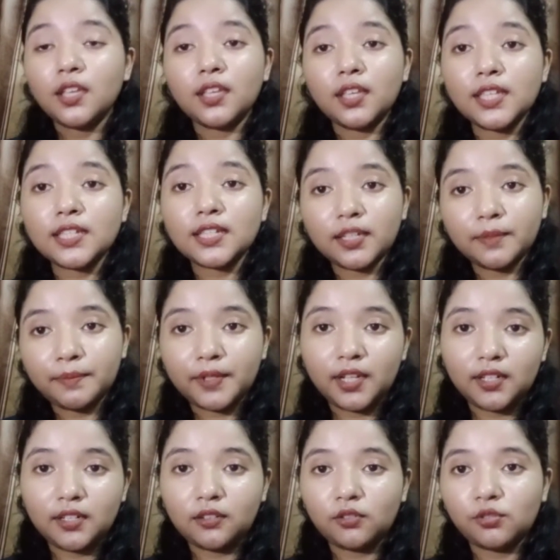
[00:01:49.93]
इस लिप
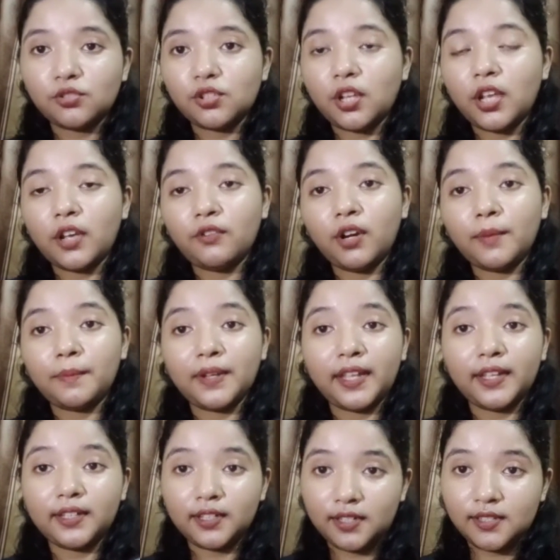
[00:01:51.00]
कलर को जो है वो अप्लाई
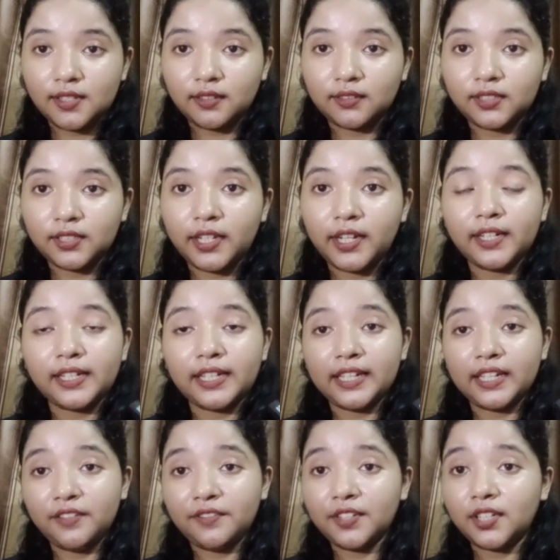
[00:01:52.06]
कर सकते हैं
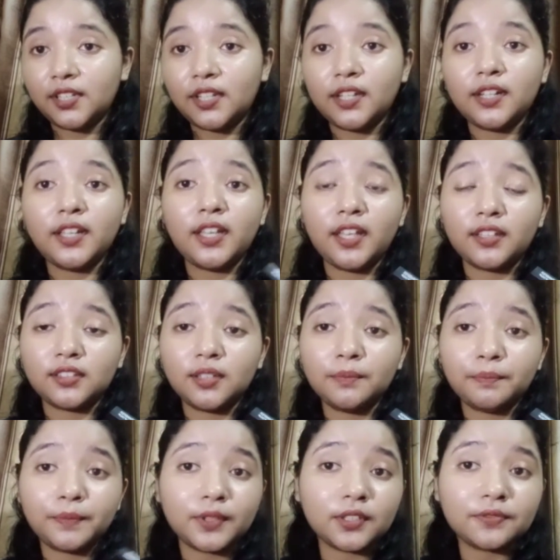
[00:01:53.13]
डेली वेयर के लिए एकदम
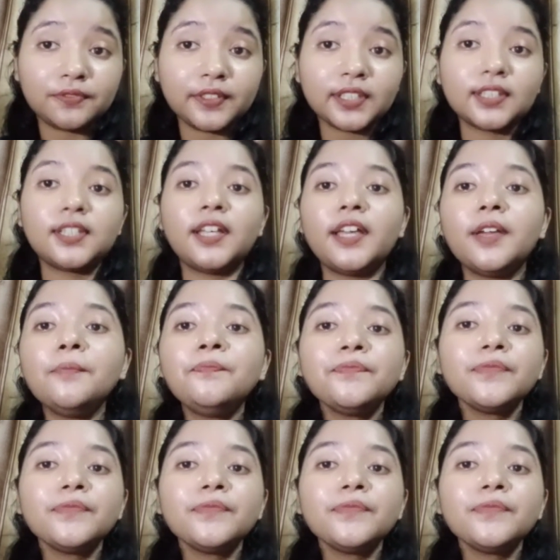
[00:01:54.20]
परफेक्ट है